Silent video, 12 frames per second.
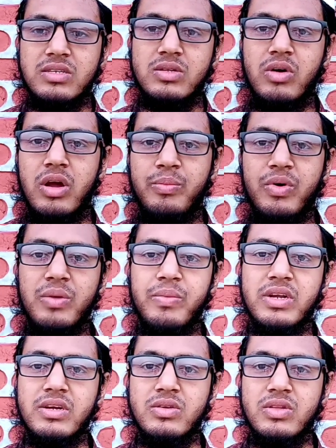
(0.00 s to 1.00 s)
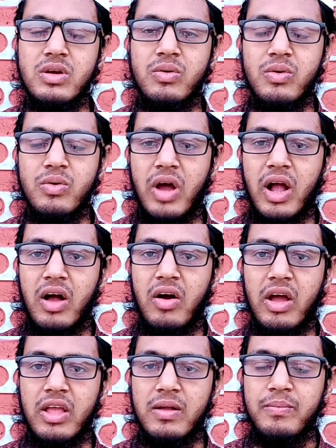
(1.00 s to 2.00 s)
রাখা হয় তখন এই
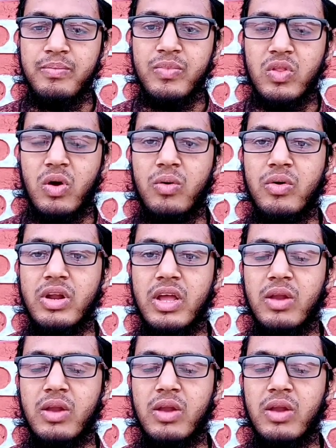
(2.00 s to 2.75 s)
রোগটা প্রকাশ পায়